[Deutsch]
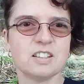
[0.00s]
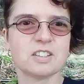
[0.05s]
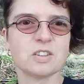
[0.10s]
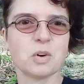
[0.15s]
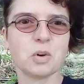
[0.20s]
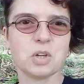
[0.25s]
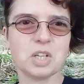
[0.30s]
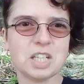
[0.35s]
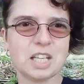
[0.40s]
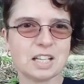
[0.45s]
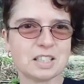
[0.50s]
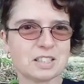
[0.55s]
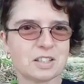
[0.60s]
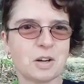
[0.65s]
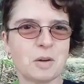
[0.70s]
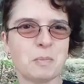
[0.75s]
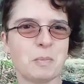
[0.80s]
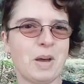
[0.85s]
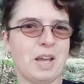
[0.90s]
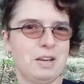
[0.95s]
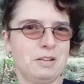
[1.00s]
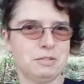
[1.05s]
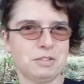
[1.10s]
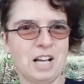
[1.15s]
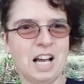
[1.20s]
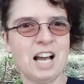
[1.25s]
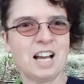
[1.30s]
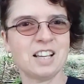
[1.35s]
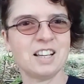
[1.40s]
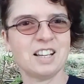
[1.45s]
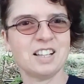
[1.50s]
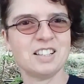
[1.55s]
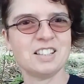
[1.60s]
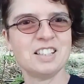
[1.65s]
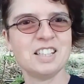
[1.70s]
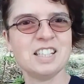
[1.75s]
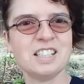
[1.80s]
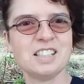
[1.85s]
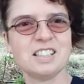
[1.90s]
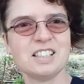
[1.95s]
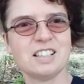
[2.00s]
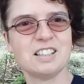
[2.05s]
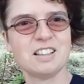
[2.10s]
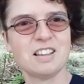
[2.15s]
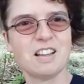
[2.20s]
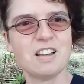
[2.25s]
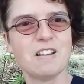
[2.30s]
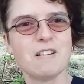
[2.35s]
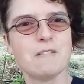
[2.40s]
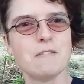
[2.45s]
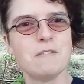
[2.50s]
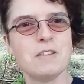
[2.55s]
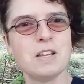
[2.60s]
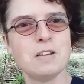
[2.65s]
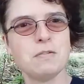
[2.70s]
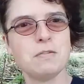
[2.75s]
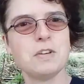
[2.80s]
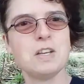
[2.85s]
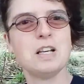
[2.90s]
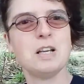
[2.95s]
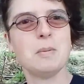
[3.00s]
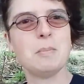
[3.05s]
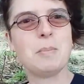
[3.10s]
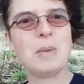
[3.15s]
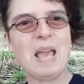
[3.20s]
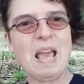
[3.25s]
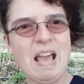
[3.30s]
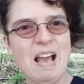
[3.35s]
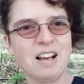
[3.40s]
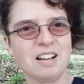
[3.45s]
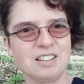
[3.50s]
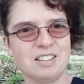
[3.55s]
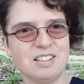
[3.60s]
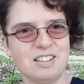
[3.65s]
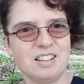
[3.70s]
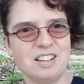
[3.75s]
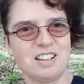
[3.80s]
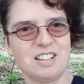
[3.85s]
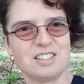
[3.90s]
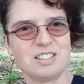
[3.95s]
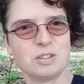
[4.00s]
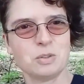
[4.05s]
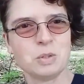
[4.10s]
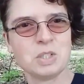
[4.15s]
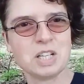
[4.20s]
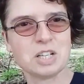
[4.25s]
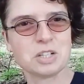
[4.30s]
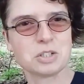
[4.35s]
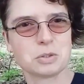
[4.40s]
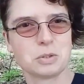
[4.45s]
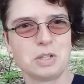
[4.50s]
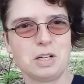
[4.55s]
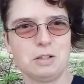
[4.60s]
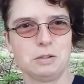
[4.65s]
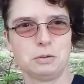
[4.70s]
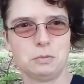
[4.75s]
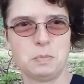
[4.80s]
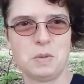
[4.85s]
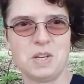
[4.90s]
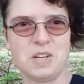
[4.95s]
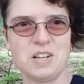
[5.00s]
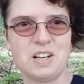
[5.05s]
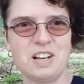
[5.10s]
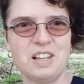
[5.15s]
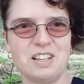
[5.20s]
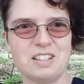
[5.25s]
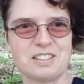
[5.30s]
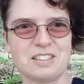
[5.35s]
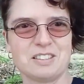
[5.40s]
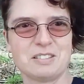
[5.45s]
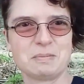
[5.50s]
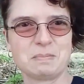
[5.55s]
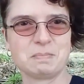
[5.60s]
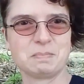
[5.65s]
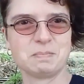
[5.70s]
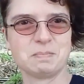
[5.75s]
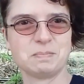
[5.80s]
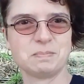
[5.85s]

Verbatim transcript: So, und jetzt kommt meine Frage an dich, wie viele Bären hast du dir schon aufbinden lassen?